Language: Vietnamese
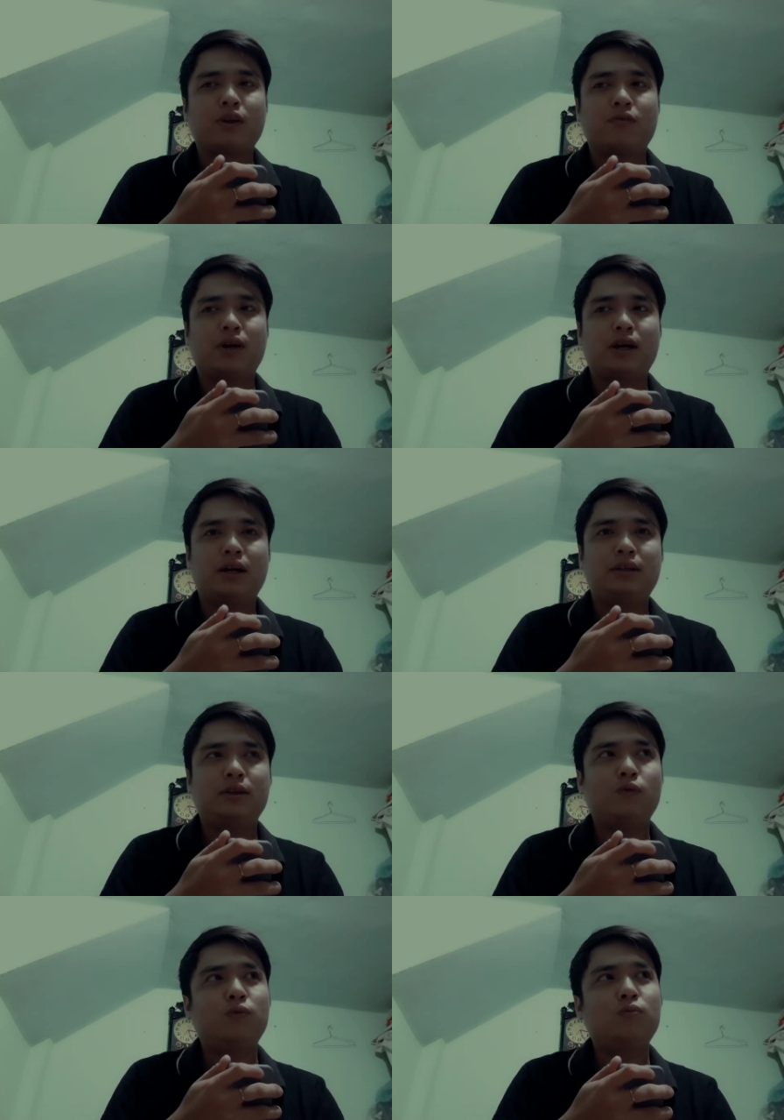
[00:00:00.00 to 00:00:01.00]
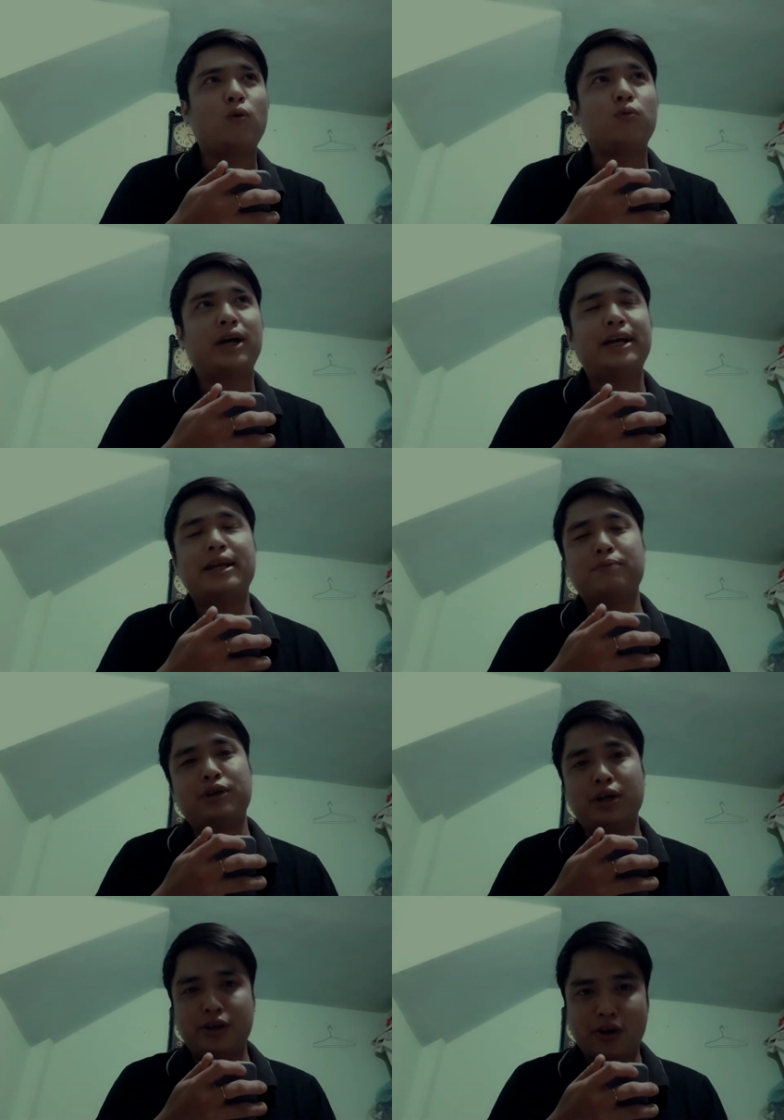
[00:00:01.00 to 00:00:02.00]
và trong một ngày đẹp
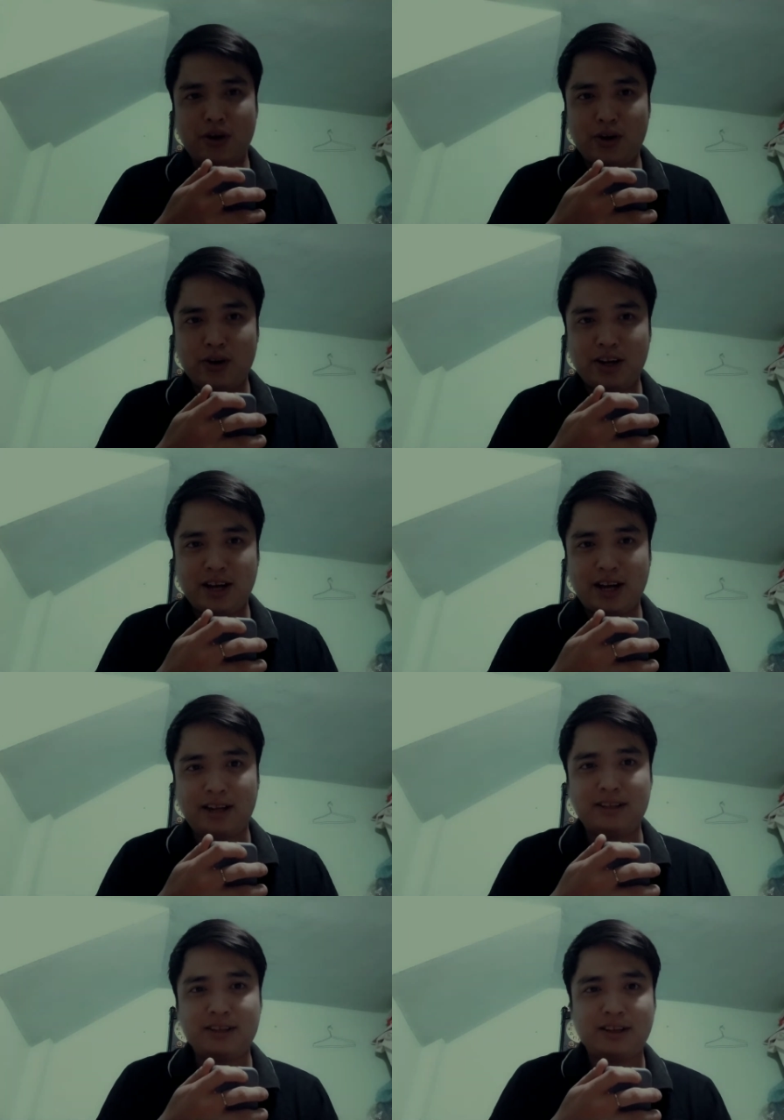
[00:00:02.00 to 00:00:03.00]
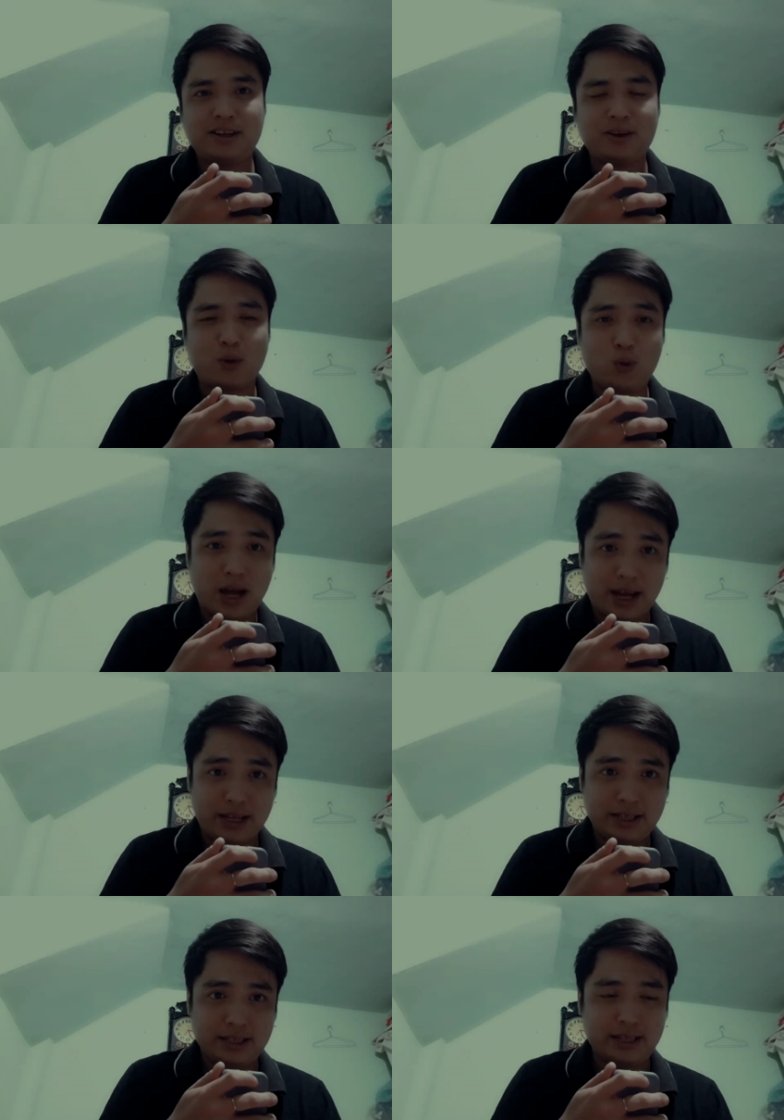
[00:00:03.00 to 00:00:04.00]
trời nọ ảnh ngủ
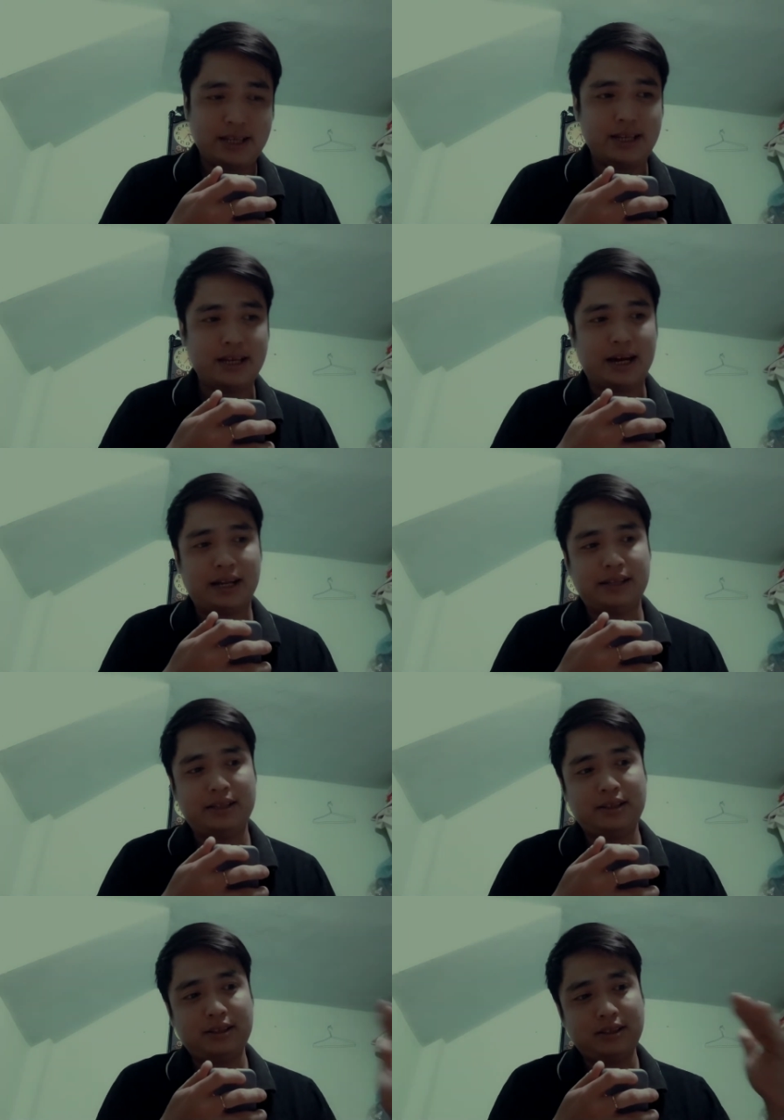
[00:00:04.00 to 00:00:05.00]
lại thì ảnh